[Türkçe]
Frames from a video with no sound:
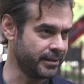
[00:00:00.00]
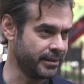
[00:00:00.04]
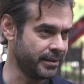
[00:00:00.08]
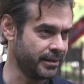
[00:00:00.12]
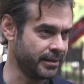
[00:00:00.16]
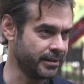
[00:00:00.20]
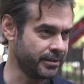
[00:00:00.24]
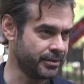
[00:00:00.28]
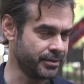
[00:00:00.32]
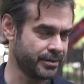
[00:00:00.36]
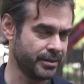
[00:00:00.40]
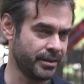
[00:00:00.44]
de
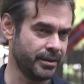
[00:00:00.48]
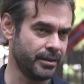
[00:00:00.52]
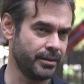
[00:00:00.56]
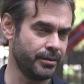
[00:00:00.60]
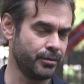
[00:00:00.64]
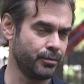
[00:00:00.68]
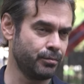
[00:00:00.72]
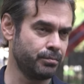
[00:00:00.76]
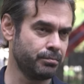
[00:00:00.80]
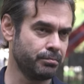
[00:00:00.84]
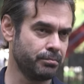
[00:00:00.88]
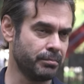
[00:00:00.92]
işte
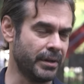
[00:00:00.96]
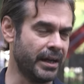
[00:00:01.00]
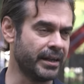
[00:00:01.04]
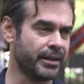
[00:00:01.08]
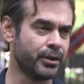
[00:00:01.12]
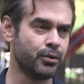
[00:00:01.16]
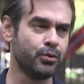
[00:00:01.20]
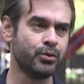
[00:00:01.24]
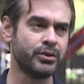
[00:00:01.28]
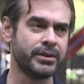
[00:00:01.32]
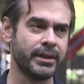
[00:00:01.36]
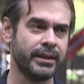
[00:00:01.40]

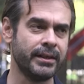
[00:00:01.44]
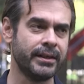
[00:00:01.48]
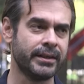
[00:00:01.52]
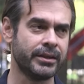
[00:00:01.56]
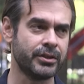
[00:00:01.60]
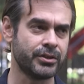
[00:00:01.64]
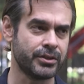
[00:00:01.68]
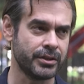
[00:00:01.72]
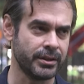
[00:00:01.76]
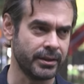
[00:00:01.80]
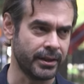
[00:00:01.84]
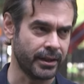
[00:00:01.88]
belki 150
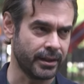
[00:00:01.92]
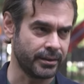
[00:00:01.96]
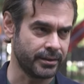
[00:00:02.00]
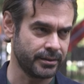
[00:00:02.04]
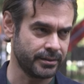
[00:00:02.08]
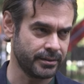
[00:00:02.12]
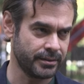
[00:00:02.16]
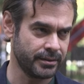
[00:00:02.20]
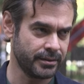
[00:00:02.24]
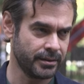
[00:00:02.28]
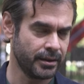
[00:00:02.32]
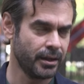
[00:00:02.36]
kişiyle
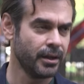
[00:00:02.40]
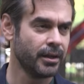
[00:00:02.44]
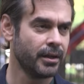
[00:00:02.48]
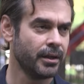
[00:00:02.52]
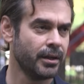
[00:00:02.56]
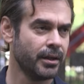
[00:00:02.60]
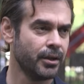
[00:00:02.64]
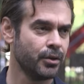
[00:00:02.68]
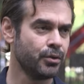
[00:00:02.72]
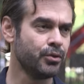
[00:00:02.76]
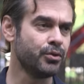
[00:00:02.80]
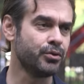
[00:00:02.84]

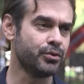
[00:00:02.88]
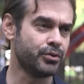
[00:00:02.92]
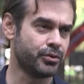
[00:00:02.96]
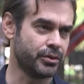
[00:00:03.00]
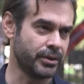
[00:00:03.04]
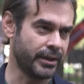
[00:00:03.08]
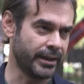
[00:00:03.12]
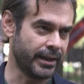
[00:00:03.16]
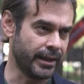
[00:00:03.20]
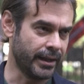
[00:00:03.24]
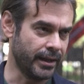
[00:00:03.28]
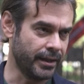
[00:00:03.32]
yüz
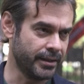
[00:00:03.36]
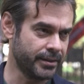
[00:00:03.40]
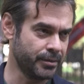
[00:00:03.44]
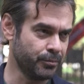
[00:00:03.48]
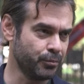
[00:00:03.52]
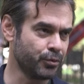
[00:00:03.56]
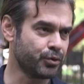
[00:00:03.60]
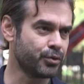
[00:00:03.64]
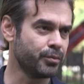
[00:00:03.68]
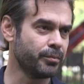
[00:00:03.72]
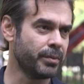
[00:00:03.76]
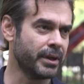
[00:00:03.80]
yüze
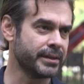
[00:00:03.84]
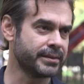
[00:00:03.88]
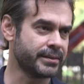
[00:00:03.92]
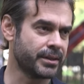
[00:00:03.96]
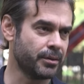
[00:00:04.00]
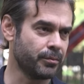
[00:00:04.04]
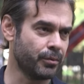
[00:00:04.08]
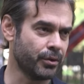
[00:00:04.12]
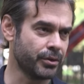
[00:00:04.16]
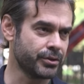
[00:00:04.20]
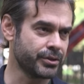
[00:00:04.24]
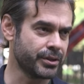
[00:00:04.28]
geldim. Bütün
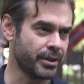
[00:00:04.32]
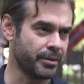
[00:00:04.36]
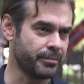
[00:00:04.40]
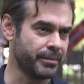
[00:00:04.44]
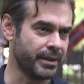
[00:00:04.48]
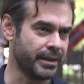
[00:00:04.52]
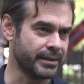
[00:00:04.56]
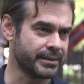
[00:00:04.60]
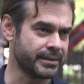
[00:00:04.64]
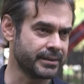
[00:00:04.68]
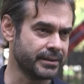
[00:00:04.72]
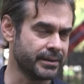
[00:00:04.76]
basketbol
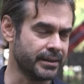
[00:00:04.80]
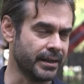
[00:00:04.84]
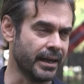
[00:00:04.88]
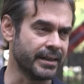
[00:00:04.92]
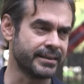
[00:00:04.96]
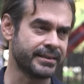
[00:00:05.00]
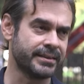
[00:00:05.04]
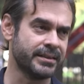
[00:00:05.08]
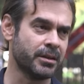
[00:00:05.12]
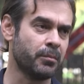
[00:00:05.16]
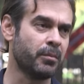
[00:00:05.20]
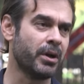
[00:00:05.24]
camiasını
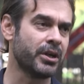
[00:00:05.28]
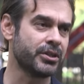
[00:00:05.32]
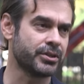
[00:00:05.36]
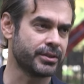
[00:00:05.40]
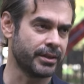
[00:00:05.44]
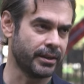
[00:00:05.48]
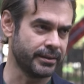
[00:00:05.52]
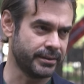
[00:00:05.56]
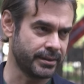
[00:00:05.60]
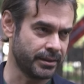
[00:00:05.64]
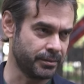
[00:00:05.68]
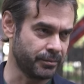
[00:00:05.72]
aslında
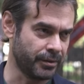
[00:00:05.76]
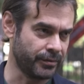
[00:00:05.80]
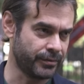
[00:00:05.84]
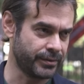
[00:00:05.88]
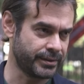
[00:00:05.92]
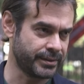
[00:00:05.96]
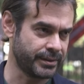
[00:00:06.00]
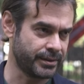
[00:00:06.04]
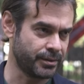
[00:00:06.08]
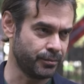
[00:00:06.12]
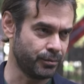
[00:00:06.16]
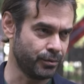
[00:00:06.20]
baştan tanıma
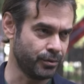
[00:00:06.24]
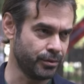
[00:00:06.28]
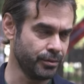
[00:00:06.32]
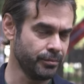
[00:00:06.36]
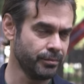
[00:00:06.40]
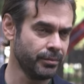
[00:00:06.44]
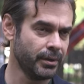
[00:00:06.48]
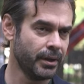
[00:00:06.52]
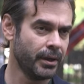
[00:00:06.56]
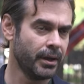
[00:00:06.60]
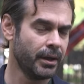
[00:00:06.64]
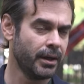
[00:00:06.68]
fırsatı buldum.
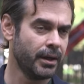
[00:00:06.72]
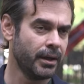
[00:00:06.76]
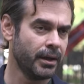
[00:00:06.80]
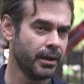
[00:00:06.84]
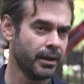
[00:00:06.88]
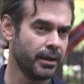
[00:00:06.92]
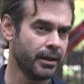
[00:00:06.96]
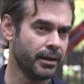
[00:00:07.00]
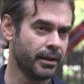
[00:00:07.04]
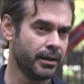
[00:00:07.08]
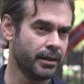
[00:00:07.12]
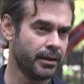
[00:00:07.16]

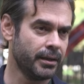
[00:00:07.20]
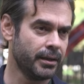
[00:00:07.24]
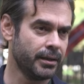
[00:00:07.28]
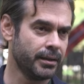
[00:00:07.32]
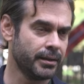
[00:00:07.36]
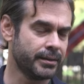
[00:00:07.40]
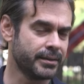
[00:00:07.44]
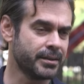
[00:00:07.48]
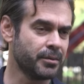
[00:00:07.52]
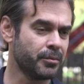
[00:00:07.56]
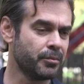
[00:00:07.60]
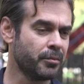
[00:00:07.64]
E,
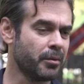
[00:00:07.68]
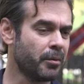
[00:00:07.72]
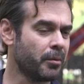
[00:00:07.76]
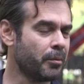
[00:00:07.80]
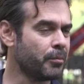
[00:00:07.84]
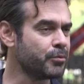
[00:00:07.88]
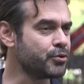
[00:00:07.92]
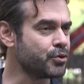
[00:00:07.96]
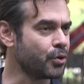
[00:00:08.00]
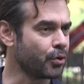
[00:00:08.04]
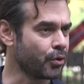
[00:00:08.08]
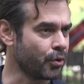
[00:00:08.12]
tabii
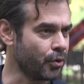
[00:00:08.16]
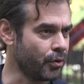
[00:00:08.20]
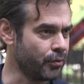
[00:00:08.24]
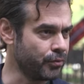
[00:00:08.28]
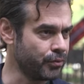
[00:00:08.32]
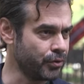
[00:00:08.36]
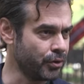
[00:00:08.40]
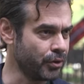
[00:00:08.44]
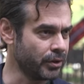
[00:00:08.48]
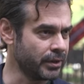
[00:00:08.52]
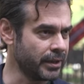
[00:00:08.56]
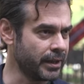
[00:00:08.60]
babamı çok
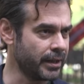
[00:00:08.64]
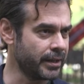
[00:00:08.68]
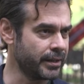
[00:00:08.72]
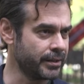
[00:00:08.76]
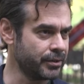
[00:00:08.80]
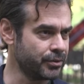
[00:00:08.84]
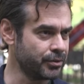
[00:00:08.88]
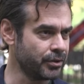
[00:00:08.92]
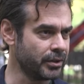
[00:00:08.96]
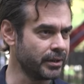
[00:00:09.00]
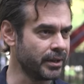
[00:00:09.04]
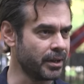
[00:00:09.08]
övüyorlar,
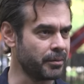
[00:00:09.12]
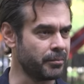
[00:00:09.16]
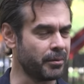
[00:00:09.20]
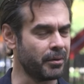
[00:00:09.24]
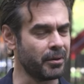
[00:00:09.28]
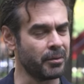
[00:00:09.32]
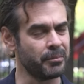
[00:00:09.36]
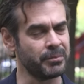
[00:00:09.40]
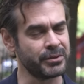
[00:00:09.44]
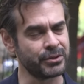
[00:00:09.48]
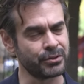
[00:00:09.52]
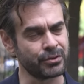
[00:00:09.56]
ediyorlar.
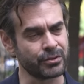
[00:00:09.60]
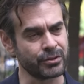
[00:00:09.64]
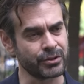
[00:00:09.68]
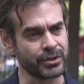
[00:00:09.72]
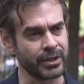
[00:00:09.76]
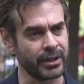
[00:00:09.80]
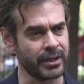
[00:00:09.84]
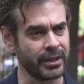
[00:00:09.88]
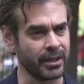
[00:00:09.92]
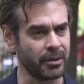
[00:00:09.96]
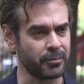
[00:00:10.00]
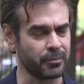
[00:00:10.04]
Babam bir sürü
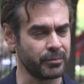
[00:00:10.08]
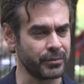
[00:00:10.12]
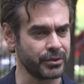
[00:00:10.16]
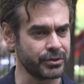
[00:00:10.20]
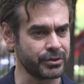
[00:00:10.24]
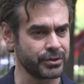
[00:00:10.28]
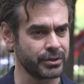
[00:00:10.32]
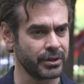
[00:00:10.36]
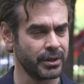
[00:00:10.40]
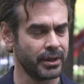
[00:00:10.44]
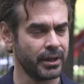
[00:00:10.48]
şey yapmış.